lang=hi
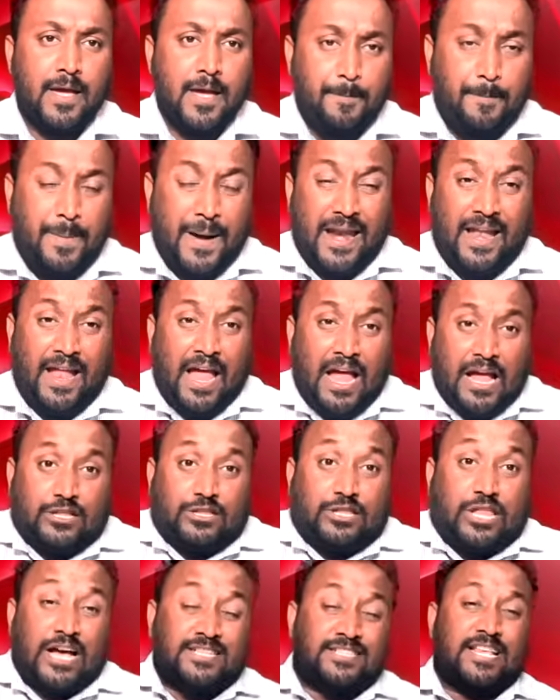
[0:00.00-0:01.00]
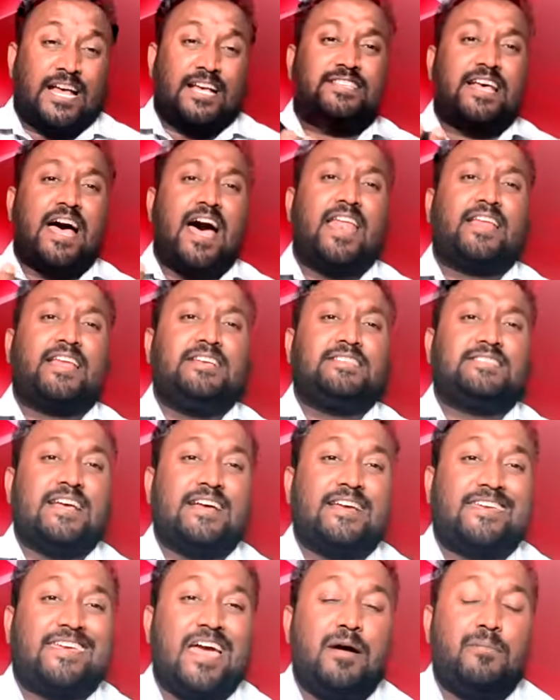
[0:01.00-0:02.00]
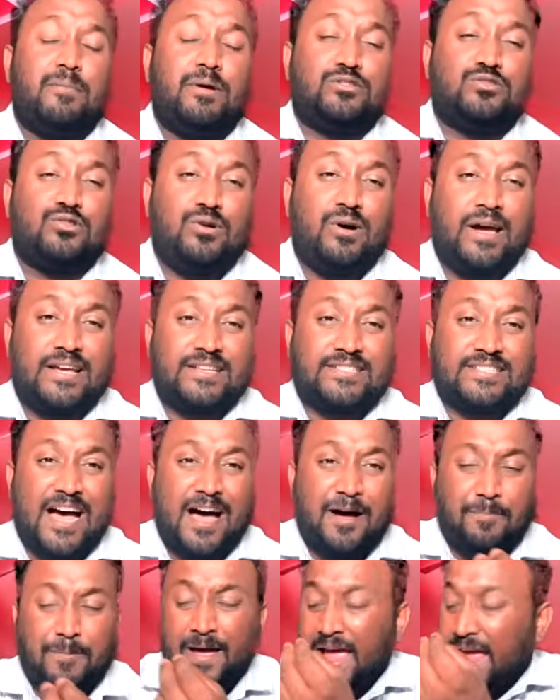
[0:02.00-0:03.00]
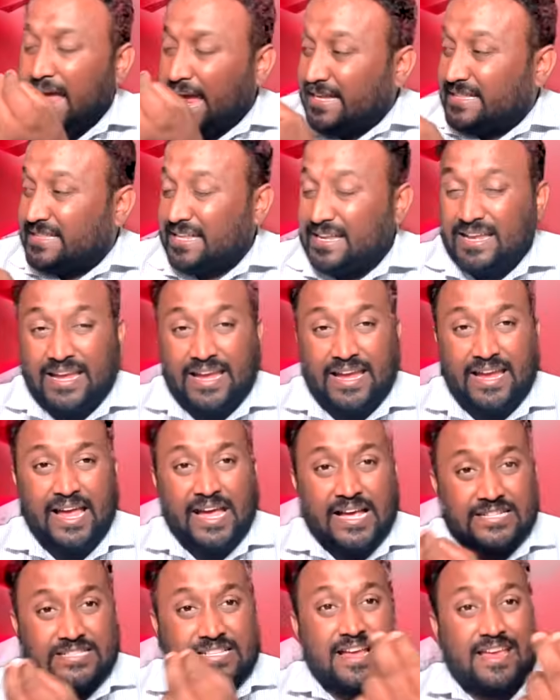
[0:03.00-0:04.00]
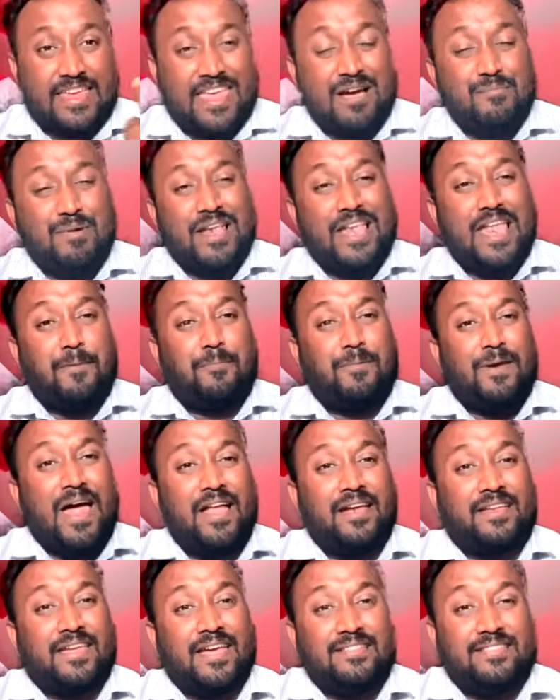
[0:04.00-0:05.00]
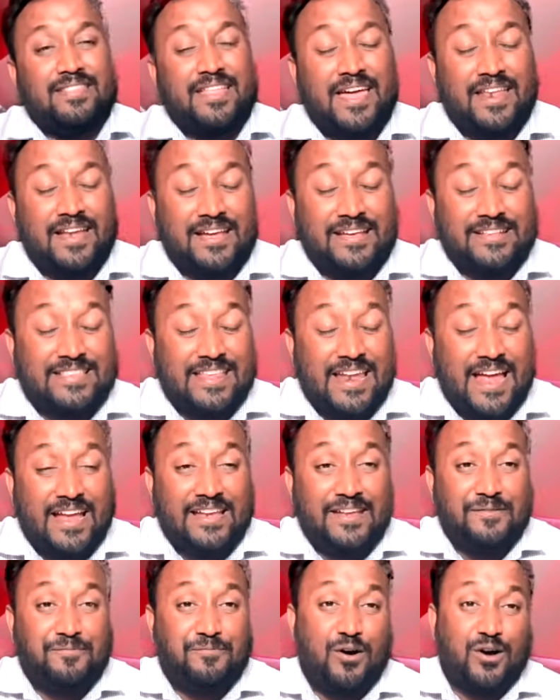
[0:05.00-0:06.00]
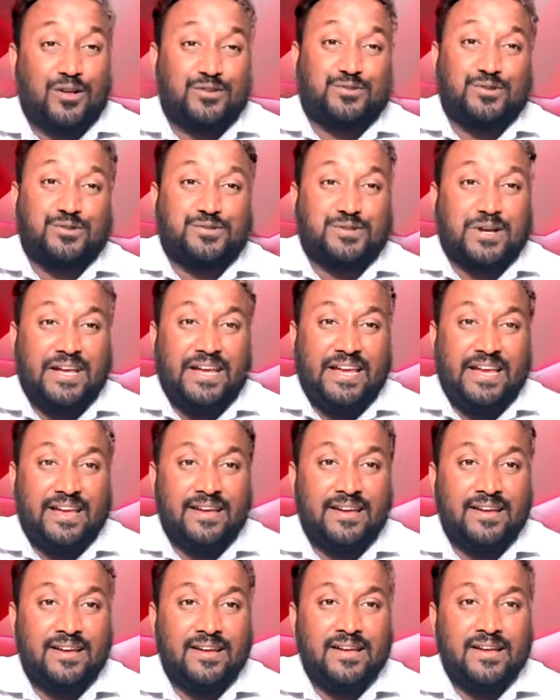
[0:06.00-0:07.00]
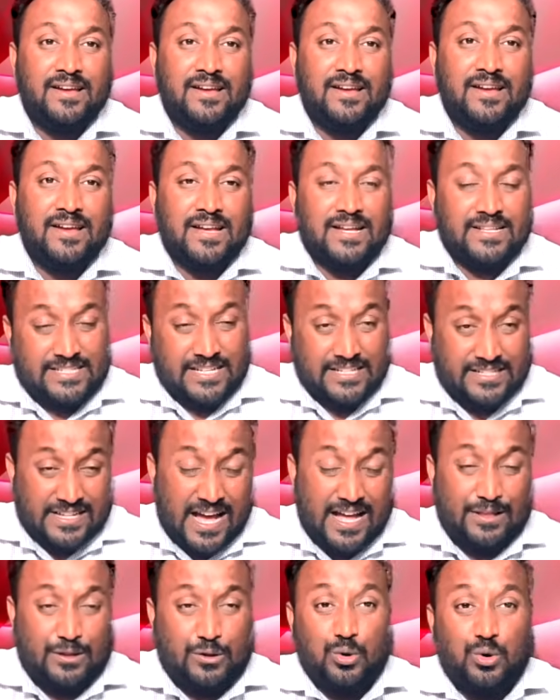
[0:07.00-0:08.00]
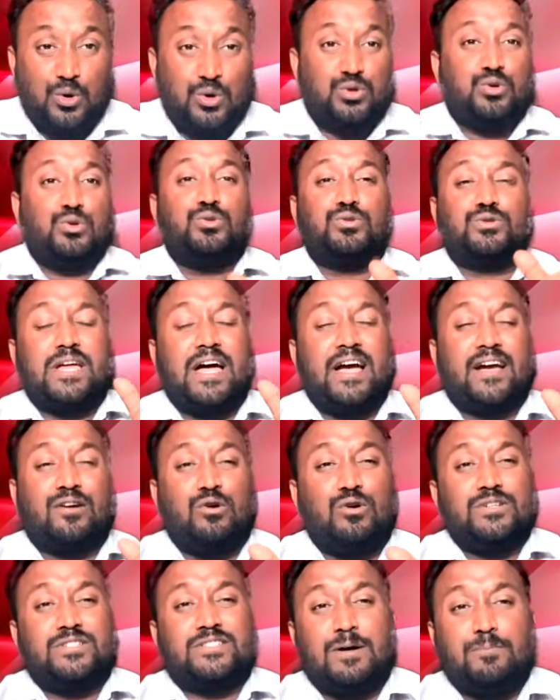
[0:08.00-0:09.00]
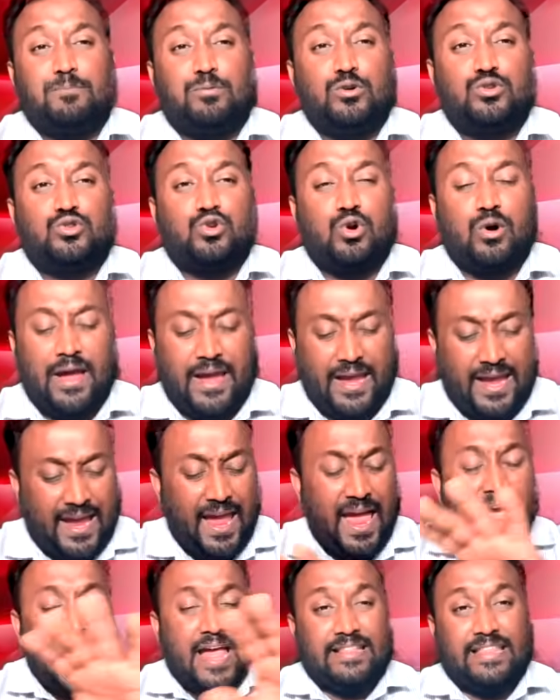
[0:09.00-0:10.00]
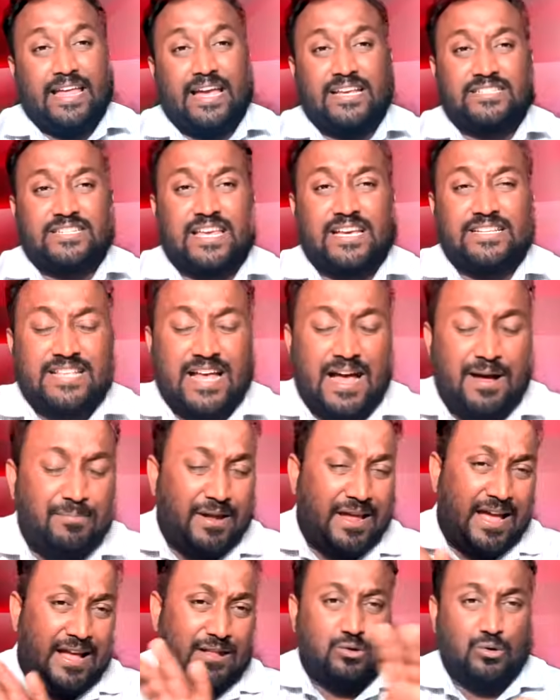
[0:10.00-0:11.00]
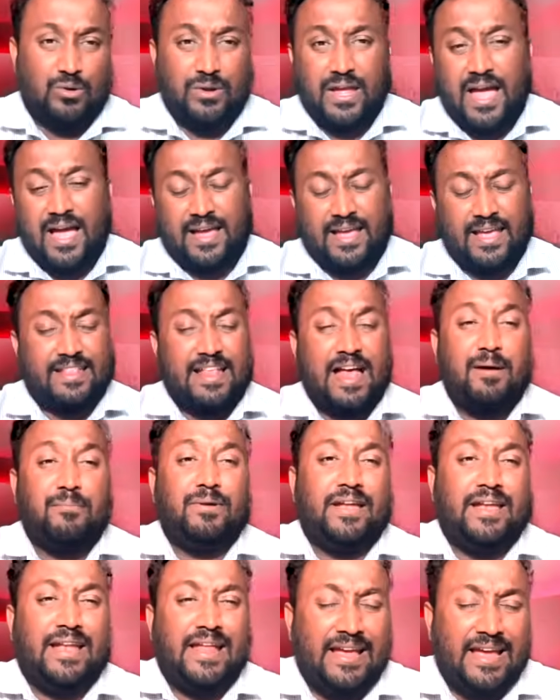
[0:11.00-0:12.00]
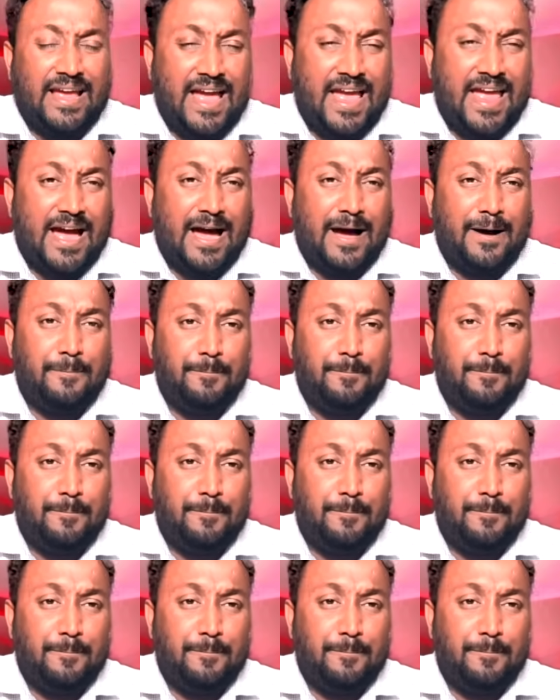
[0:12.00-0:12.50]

पर दस हजार की संख्या में जो है साहब इतनी संख्या में लेबनान के अंदर इसराइली फौज घुस गई जिसका दूर दूर तक कोई सबूत जो है देश के सामने या दुनिया के सामने नहीं आया